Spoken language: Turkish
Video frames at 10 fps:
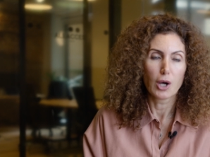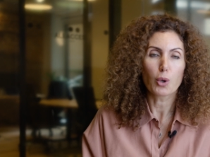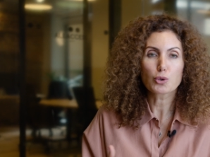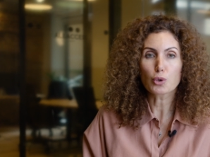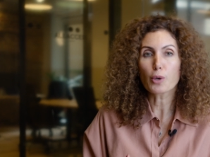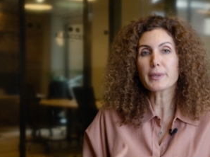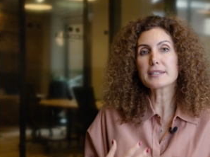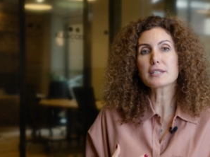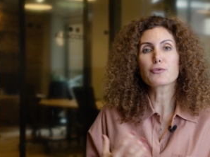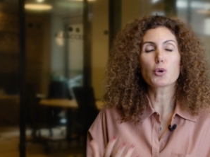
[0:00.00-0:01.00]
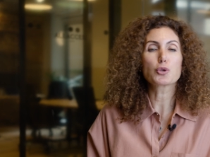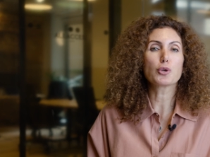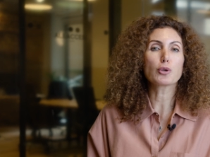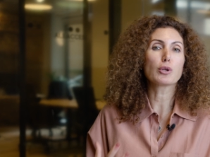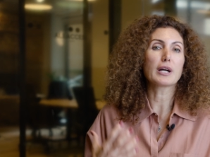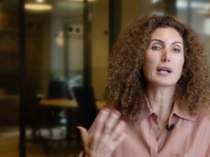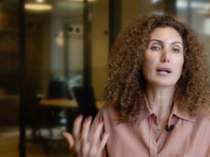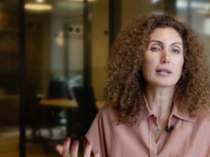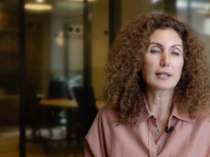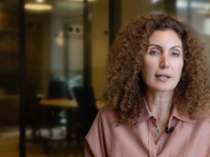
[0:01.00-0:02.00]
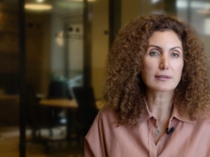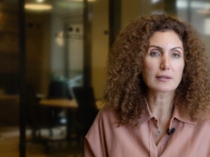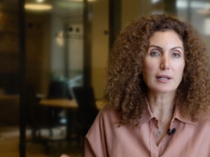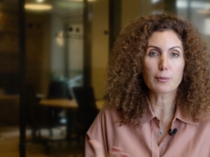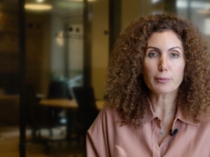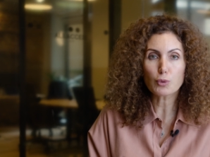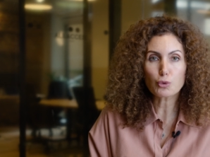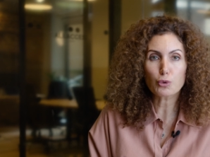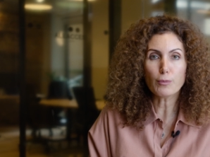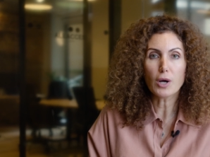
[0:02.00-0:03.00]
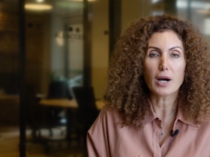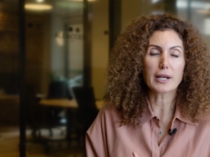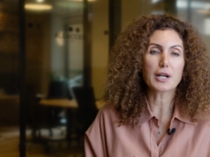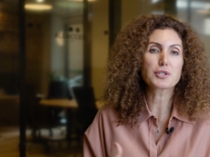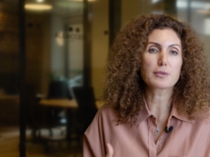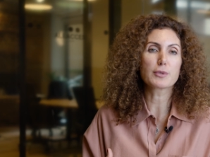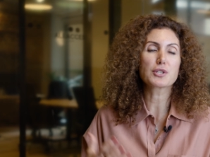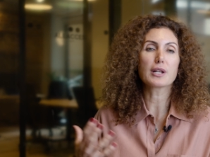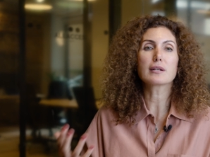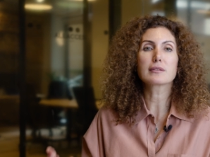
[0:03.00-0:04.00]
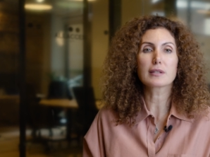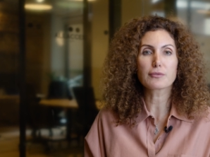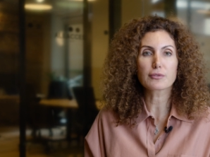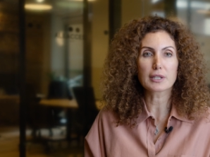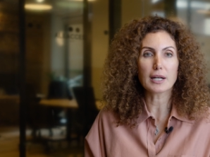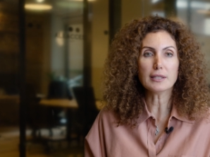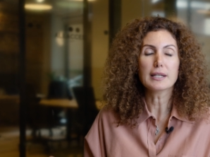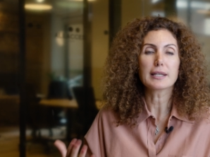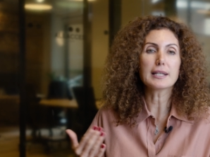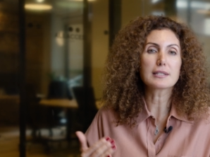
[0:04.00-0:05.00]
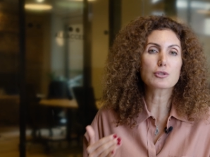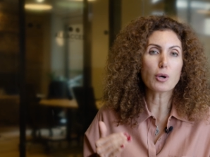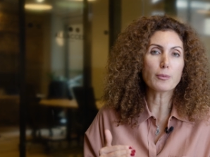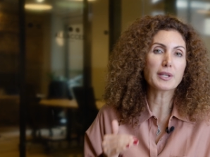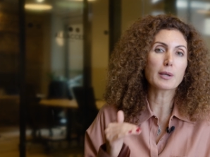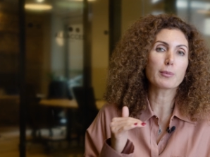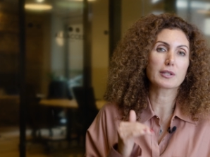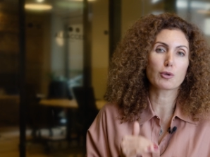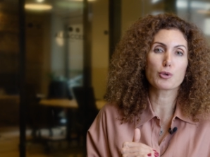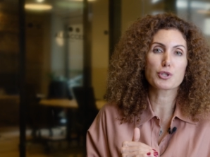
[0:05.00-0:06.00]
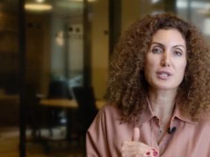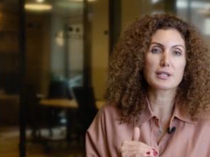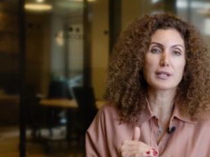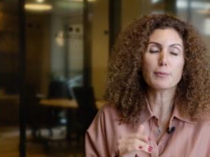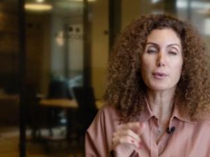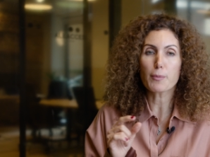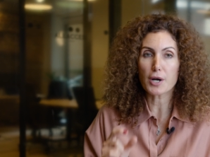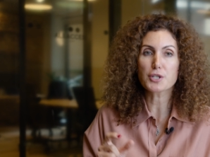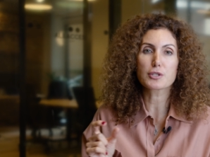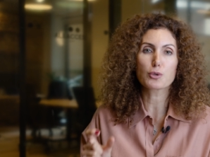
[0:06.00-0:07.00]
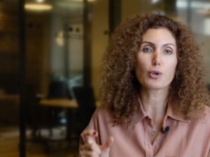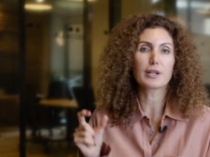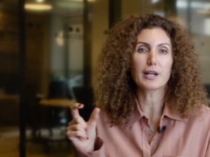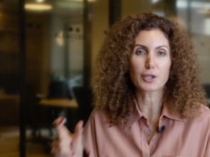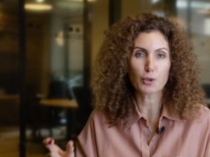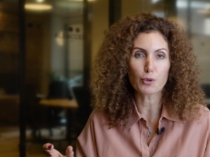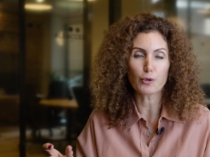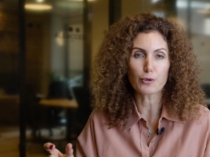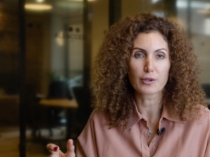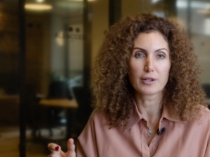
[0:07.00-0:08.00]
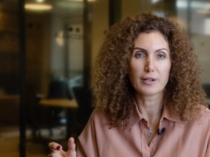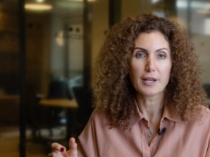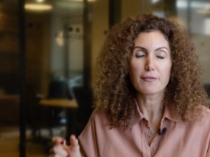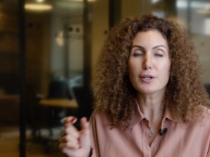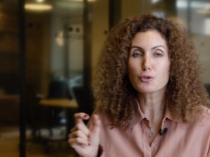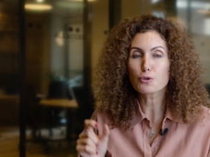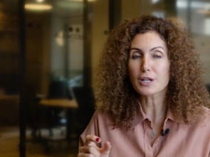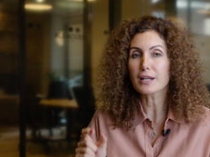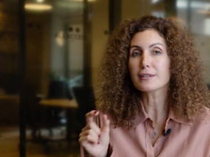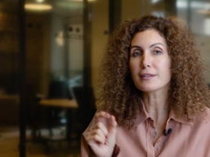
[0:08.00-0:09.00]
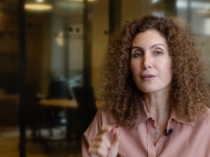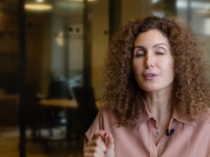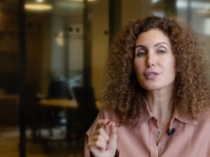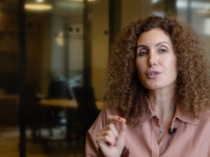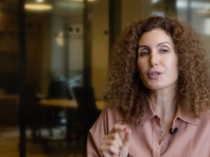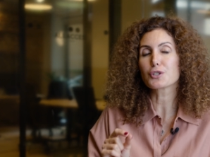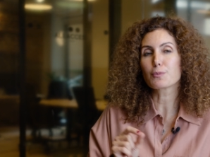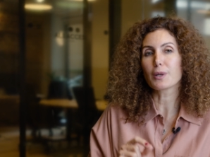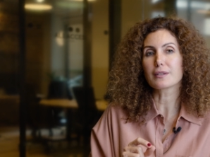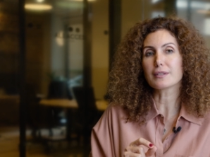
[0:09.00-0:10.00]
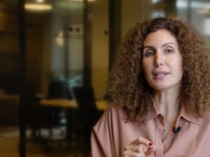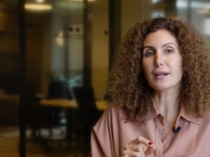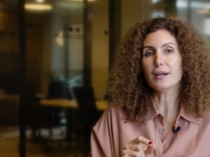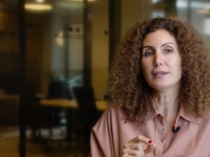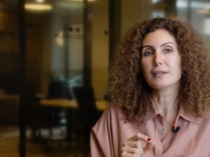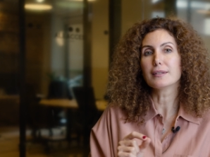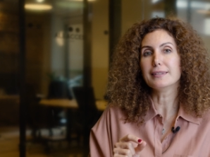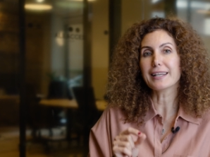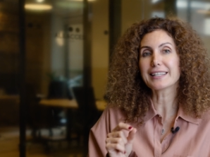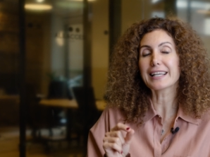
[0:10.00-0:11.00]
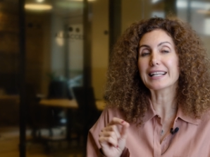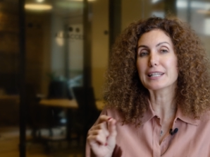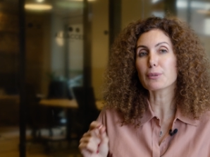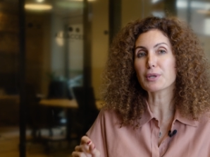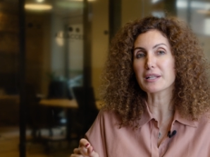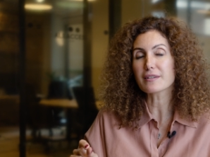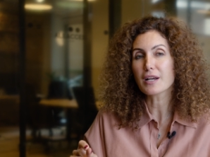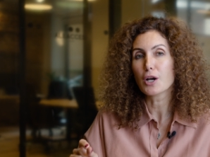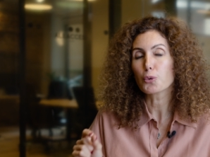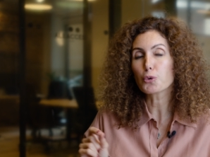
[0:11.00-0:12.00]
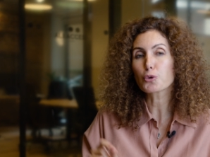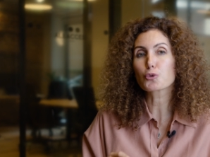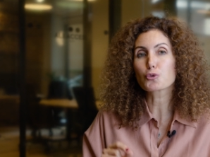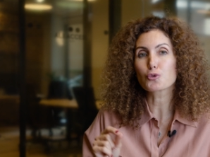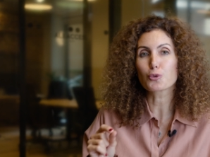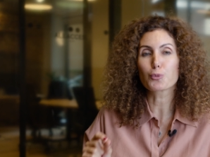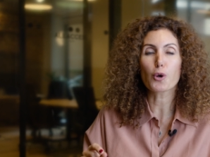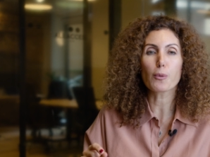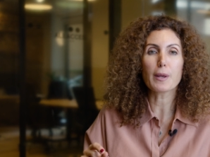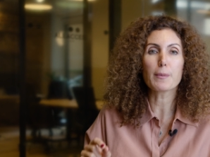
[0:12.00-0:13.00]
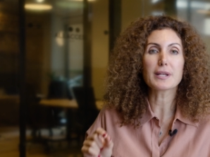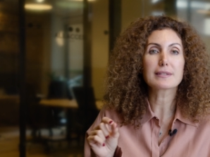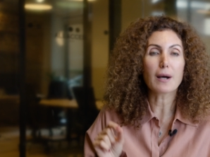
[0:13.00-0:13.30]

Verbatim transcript: Otonomik disfonksiyon olarak adlandırılan bu durum araştırmacılar tarafından insomnia patolojisinin bir parçası olarak görülür ve düzenli nefes çalışmalarıyla dengelenebilir, uykusuzluk problemi